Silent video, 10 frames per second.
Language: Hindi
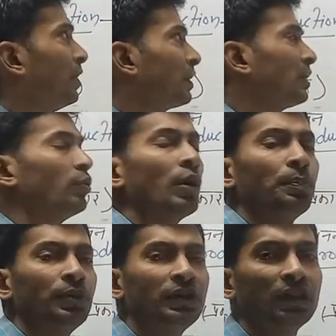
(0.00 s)
देखते हो
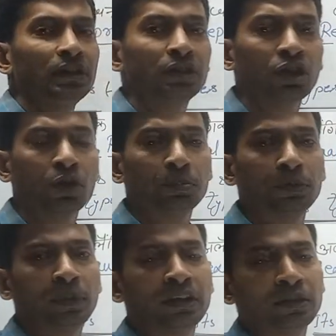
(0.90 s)
अब फीजन देता है और
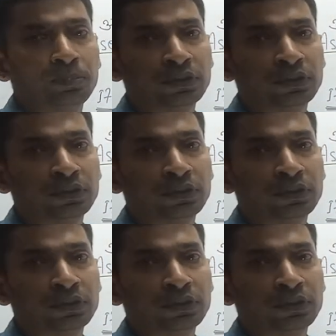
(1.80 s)
फिर बाइनरी